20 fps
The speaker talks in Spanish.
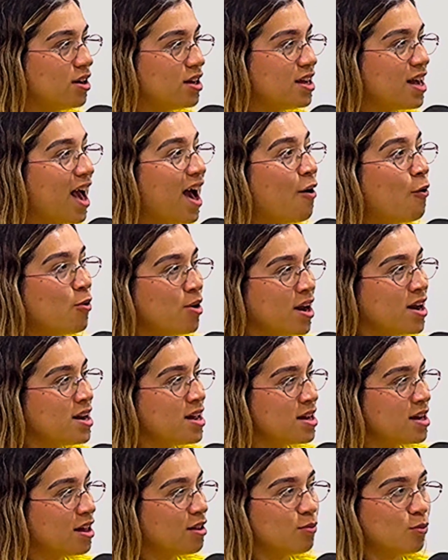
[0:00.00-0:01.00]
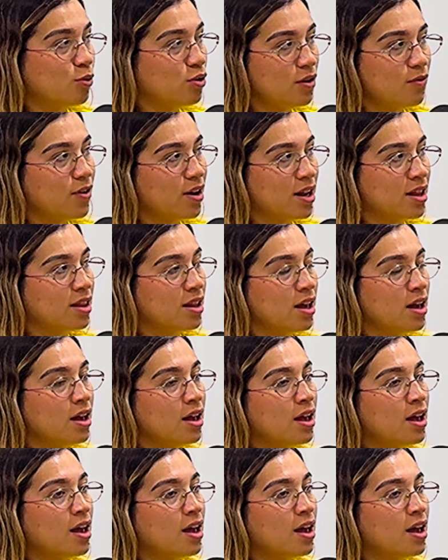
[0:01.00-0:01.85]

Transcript: y a una niña es muy diferente,